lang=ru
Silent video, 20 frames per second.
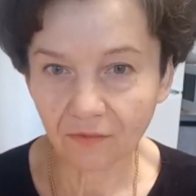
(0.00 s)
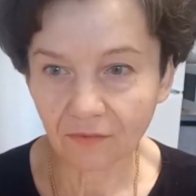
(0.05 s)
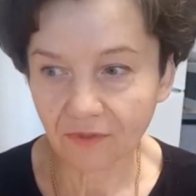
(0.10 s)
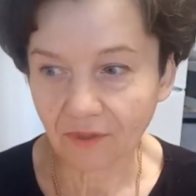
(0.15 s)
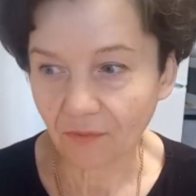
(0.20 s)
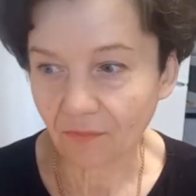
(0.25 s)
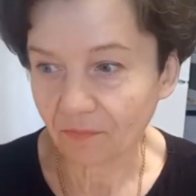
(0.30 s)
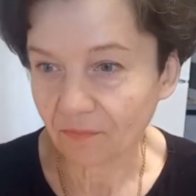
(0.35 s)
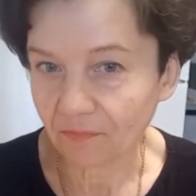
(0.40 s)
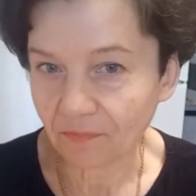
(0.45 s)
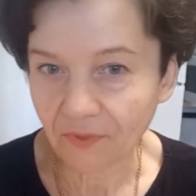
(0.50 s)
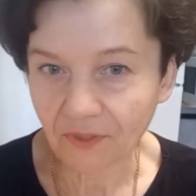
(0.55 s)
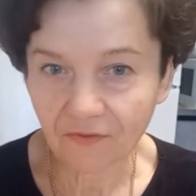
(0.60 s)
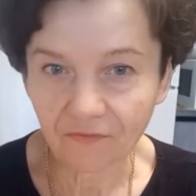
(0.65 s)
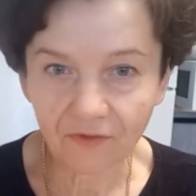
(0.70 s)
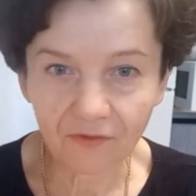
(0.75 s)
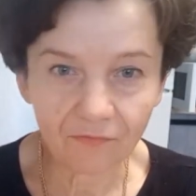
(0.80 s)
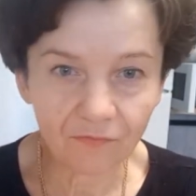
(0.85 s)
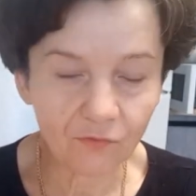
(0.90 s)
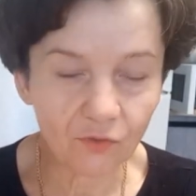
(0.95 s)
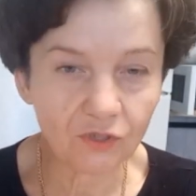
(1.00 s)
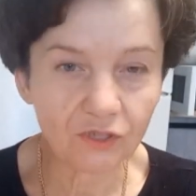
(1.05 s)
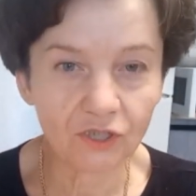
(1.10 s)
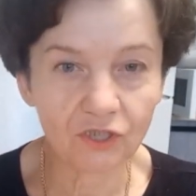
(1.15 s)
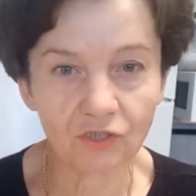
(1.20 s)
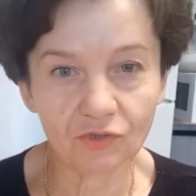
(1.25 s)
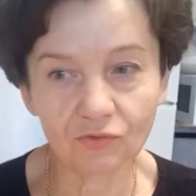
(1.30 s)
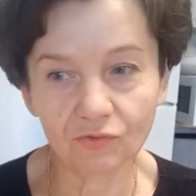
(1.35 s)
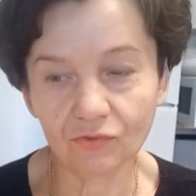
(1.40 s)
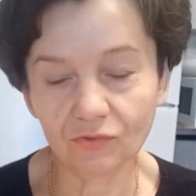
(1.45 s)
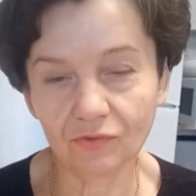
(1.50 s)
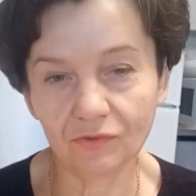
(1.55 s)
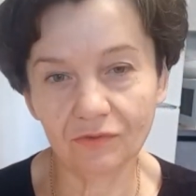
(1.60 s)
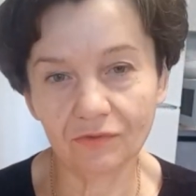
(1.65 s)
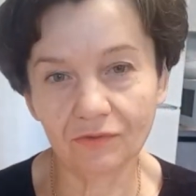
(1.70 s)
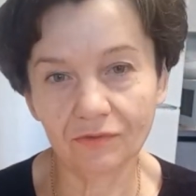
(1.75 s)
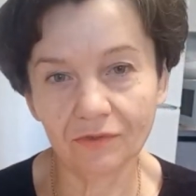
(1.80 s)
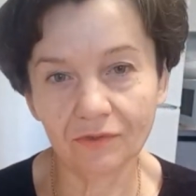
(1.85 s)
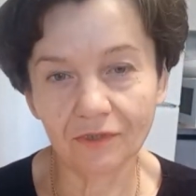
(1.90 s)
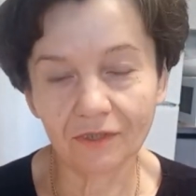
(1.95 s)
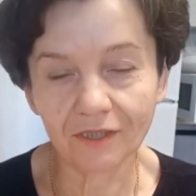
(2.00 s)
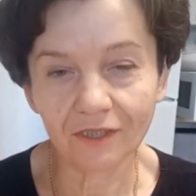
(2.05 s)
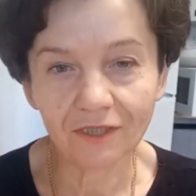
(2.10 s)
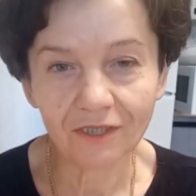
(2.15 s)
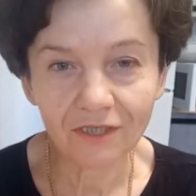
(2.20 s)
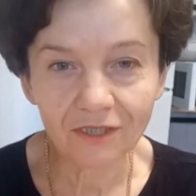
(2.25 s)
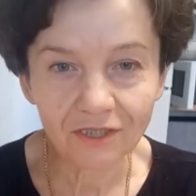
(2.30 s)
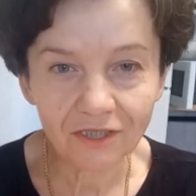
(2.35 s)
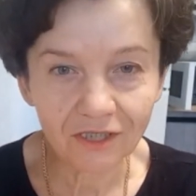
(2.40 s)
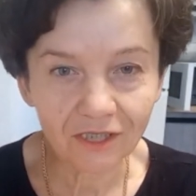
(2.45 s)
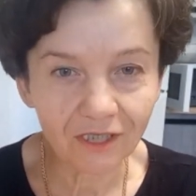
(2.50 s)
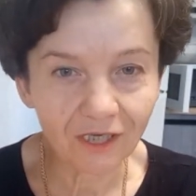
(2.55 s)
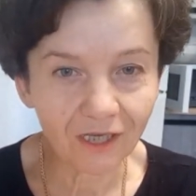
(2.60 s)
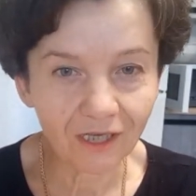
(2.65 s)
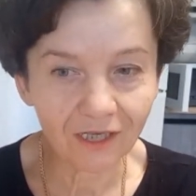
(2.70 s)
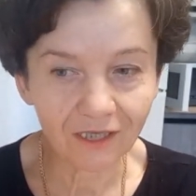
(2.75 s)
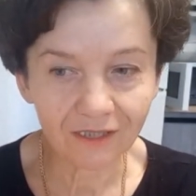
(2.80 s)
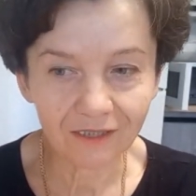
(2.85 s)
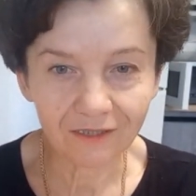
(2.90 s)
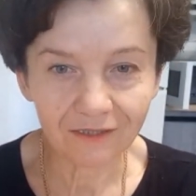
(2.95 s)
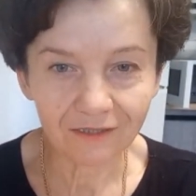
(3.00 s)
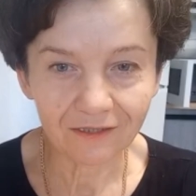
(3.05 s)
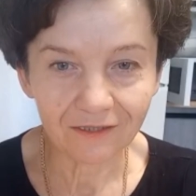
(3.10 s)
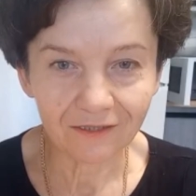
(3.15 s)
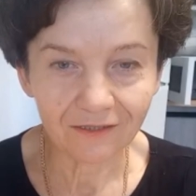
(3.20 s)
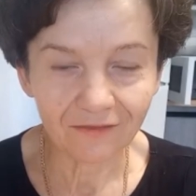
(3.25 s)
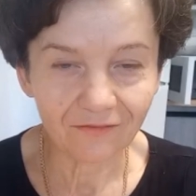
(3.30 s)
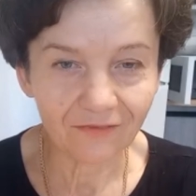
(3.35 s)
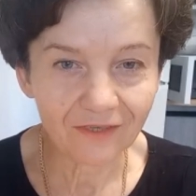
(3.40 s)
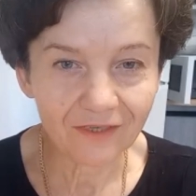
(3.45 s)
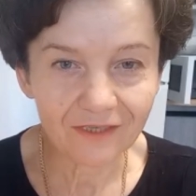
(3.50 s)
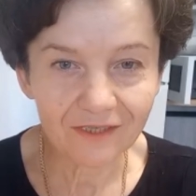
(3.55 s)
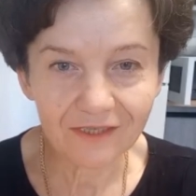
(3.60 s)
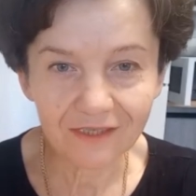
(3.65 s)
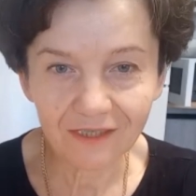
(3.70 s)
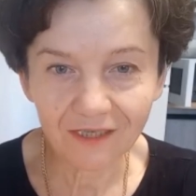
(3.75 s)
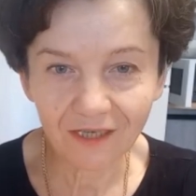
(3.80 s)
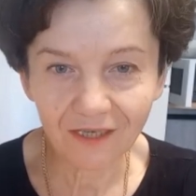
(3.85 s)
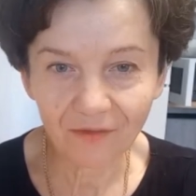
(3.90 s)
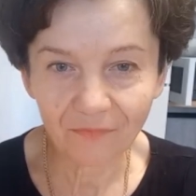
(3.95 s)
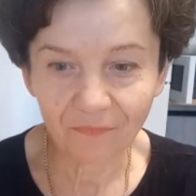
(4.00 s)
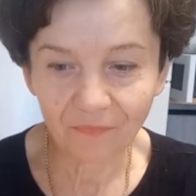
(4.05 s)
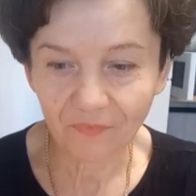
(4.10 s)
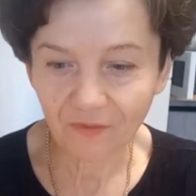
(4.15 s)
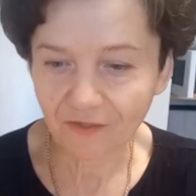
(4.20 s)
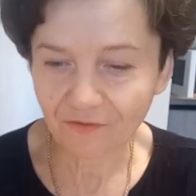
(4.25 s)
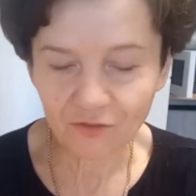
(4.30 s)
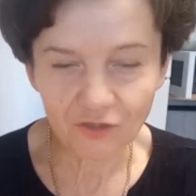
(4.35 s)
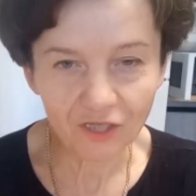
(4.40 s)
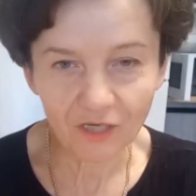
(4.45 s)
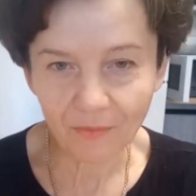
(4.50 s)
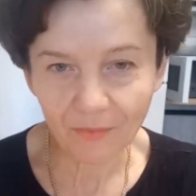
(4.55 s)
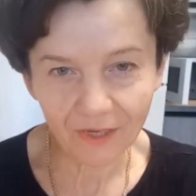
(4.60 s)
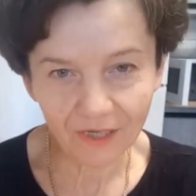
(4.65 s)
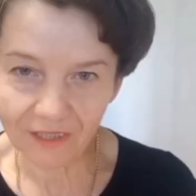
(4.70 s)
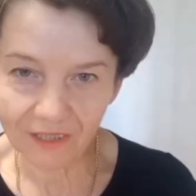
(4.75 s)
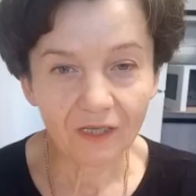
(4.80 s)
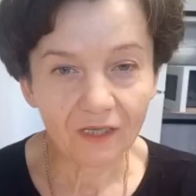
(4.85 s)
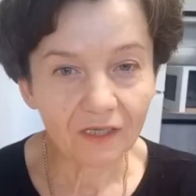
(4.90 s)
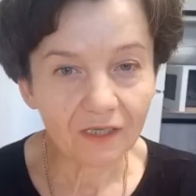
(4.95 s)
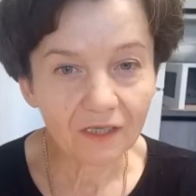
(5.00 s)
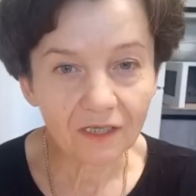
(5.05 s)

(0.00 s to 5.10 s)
Там пиво, водочку, коньячка, венца. И все нормально.